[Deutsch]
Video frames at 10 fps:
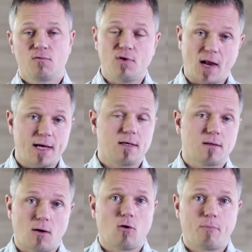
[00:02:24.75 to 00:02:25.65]

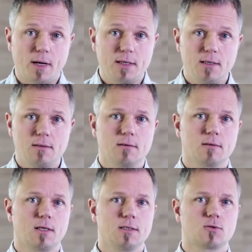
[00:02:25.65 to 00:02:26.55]
Vielleicht auch bei
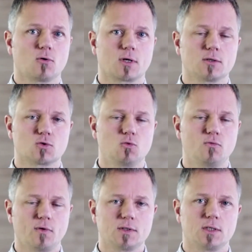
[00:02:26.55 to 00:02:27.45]
Ihnen, dann ist doch ganz
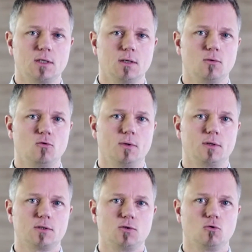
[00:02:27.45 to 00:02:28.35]
gut, wenn Sie hier
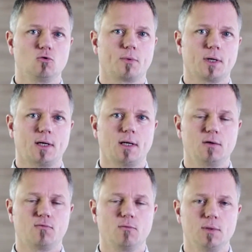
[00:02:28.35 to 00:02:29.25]
über diesen YouTube-Kanal
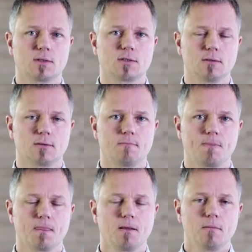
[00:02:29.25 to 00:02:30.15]
informiert sind.
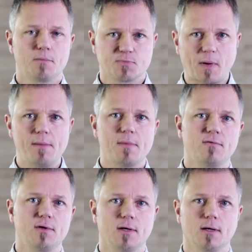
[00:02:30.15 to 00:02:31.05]
Bis bald
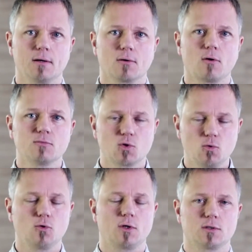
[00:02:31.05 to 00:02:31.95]
mal wieder. Kommen Sie
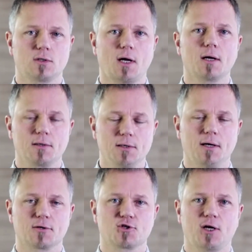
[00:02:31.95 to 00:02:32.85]
gut durch diesen Tag.
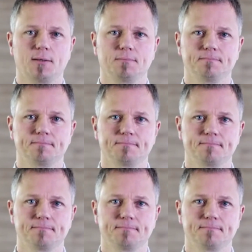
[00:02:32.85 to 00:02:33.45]
Ihr Arne Schrein.